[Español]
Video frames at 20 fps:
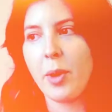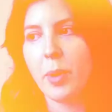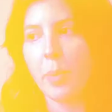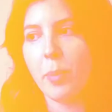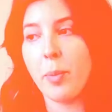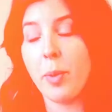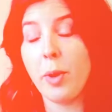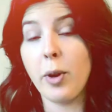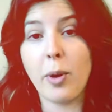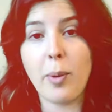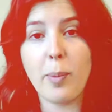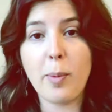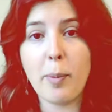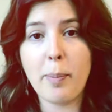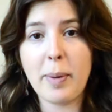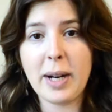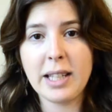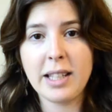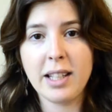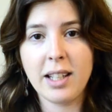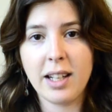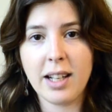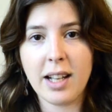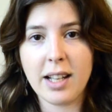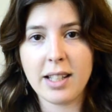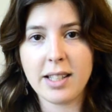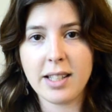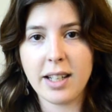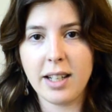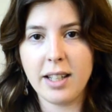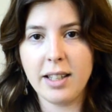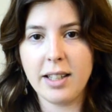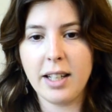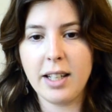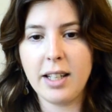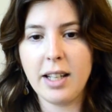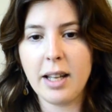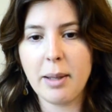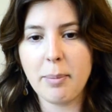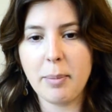Bueno, como parte de la Secretaría